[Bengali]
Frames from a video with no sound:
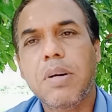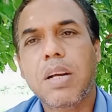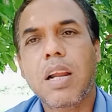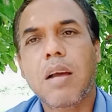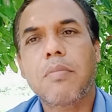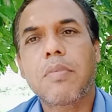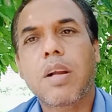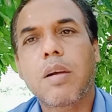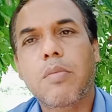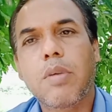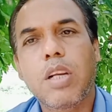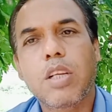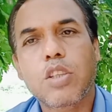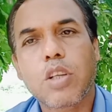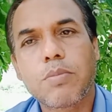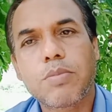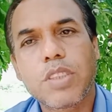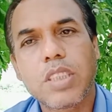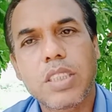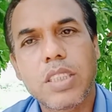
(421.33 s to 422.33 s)
রান্না বলে
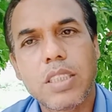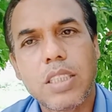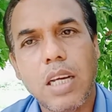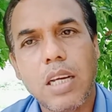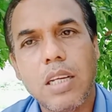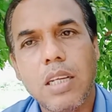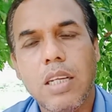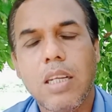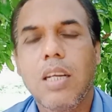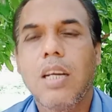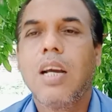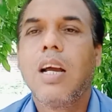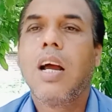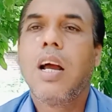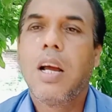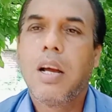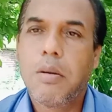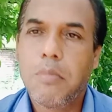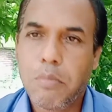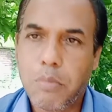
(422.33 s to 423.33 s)
সবচেয়ে তিতা
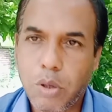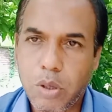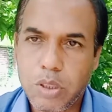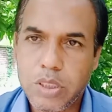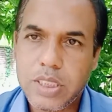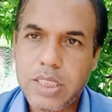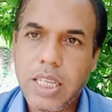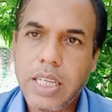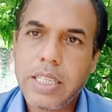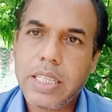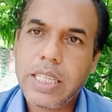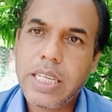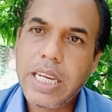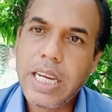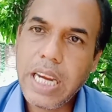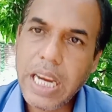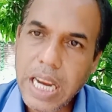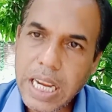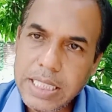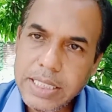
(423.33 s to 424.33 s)
বললো স্যার
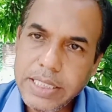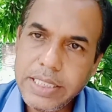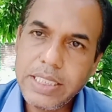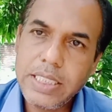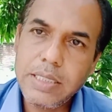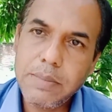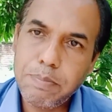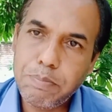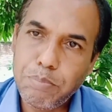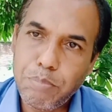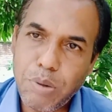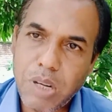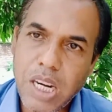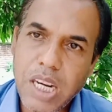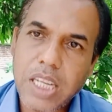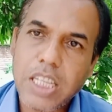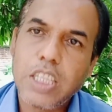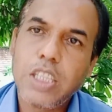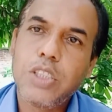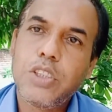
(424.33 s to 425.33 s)
এই
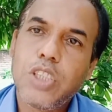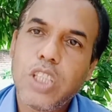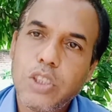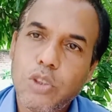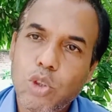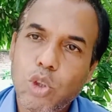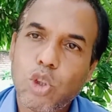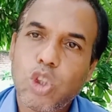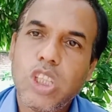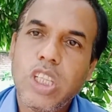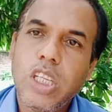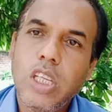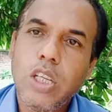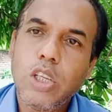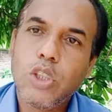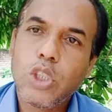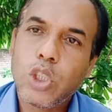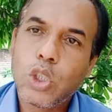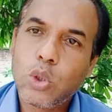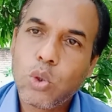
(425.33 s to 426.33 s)
জিব্বাকে যে যদি
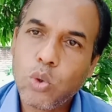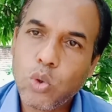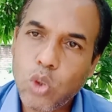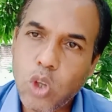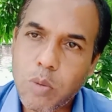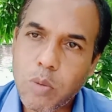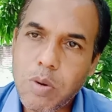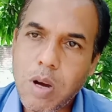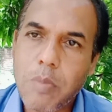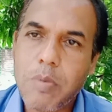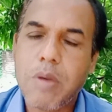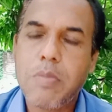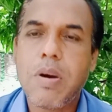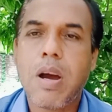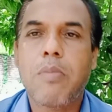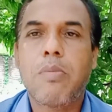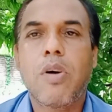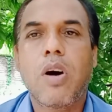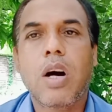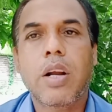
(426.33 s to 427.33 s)
সুন্দরভাবে
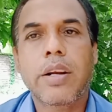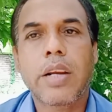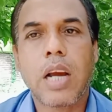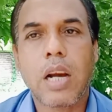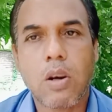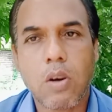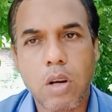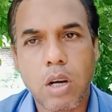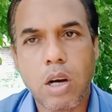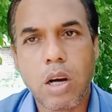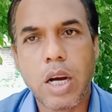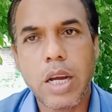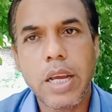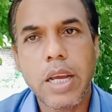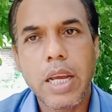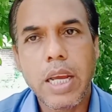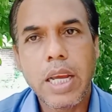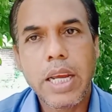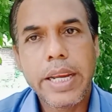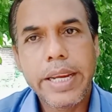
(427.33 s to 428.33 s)
ব্যবহার না করা হয়
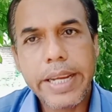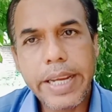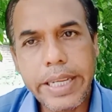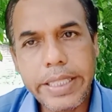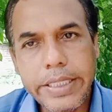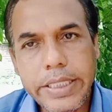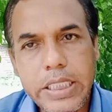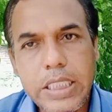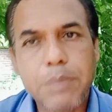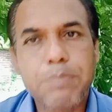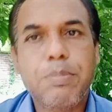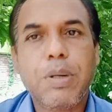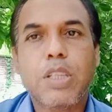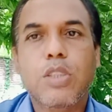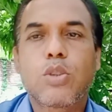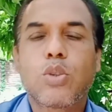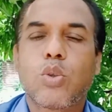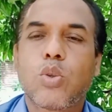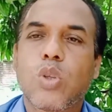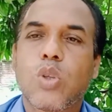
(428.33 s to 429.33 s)
এই জিব্বার
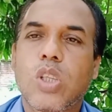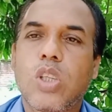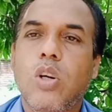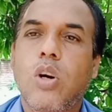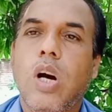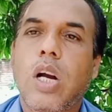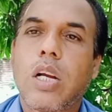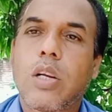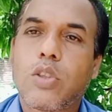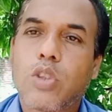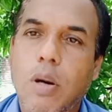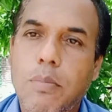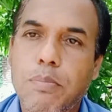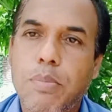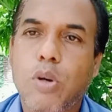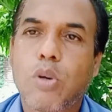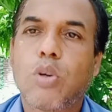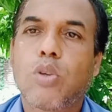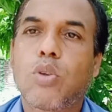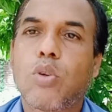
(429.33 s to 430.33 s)
জন্য কি হয়
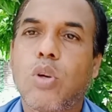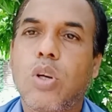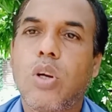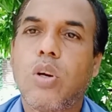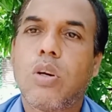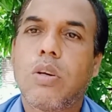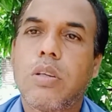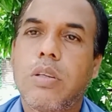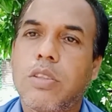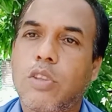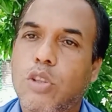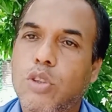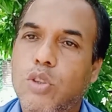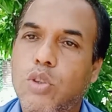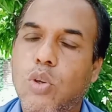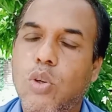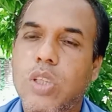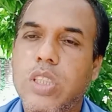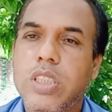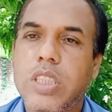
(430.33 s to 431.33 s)
সম্পর্ক তৈরি নষ্ট
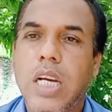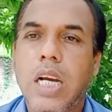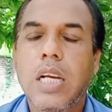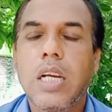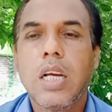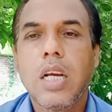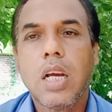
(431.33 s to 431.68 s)
হয়ে যায়